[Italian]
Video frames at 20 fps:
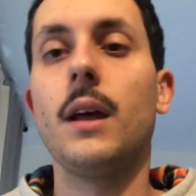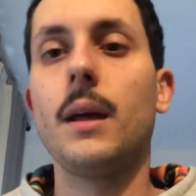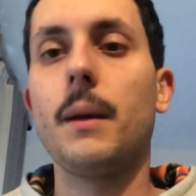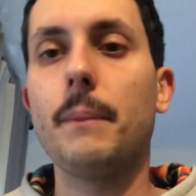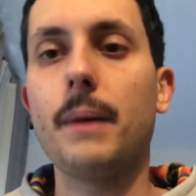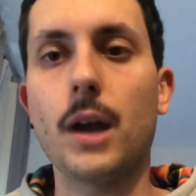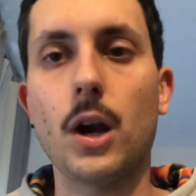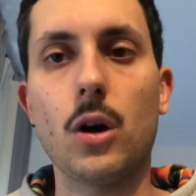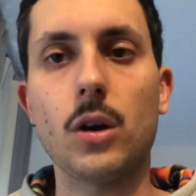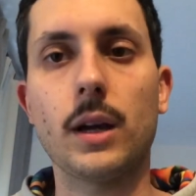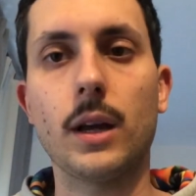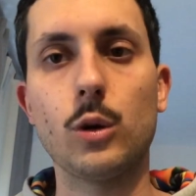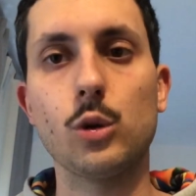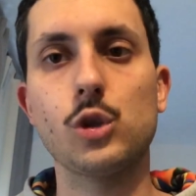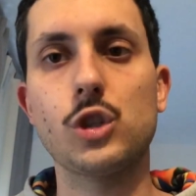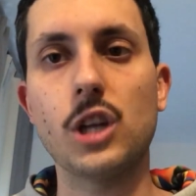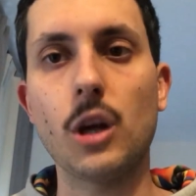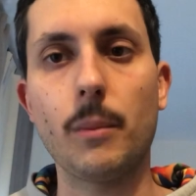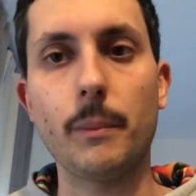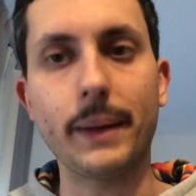però che non
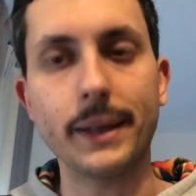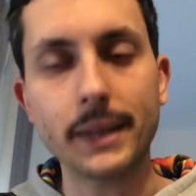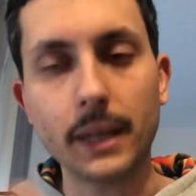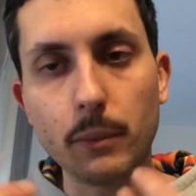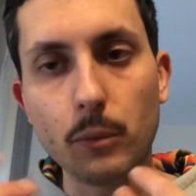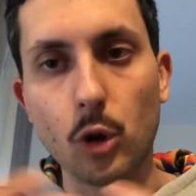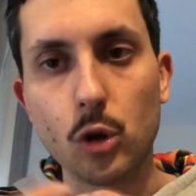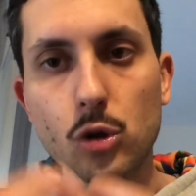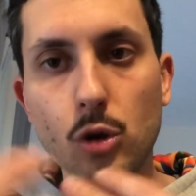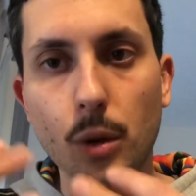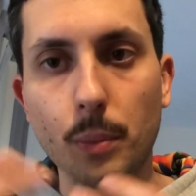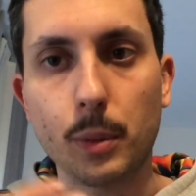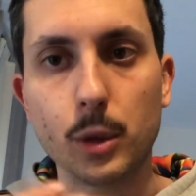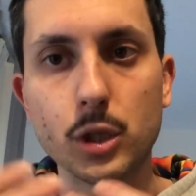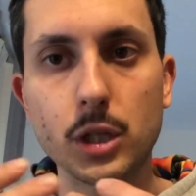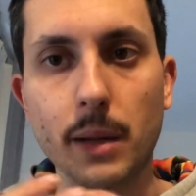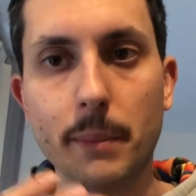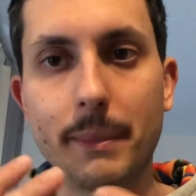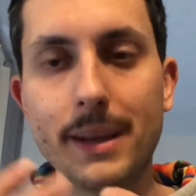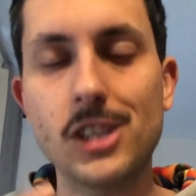sia un matrimonio che
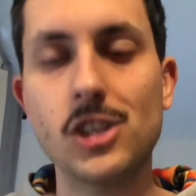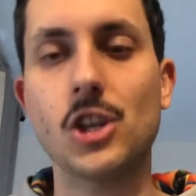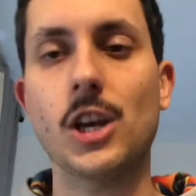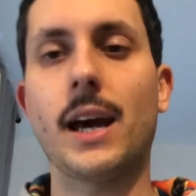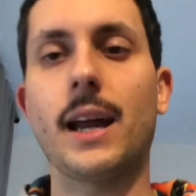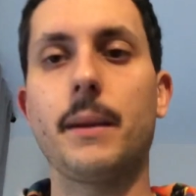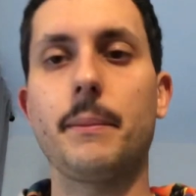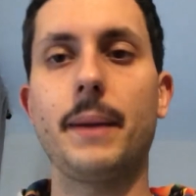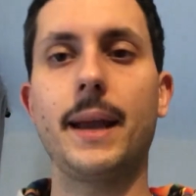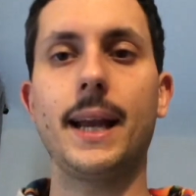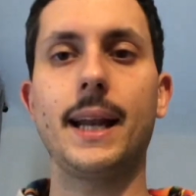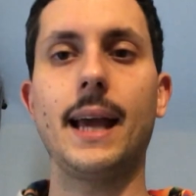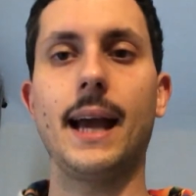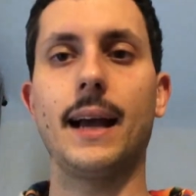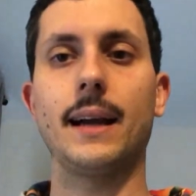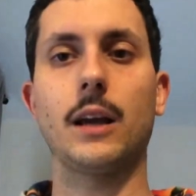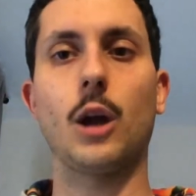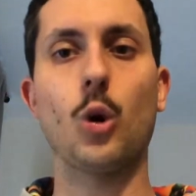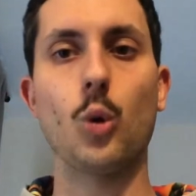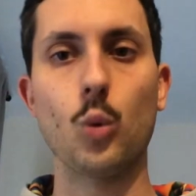possa matchare bene
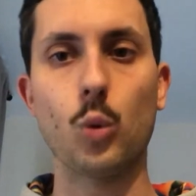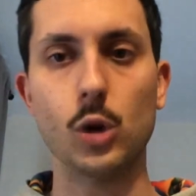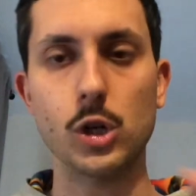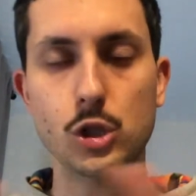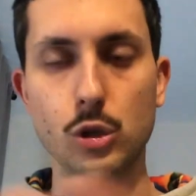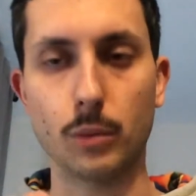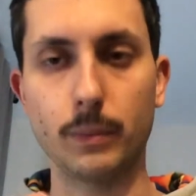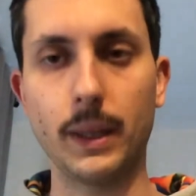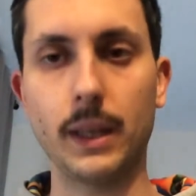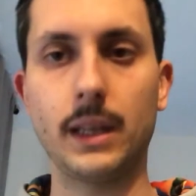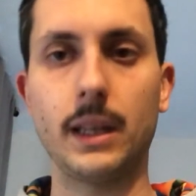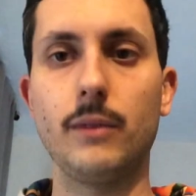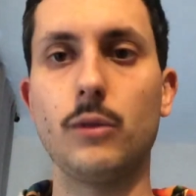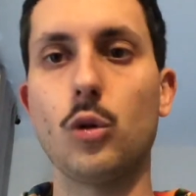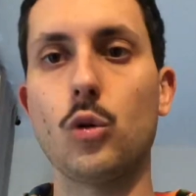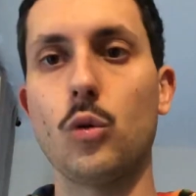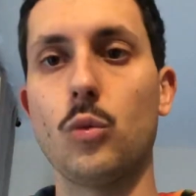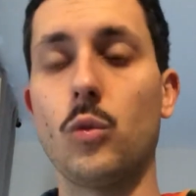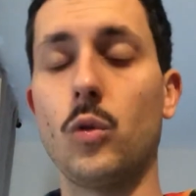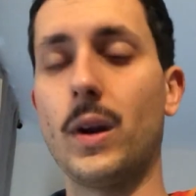anche con questo obiettivo
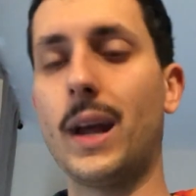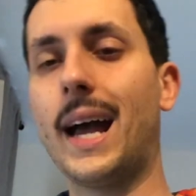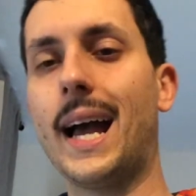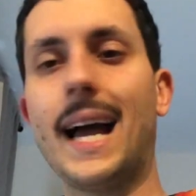comune.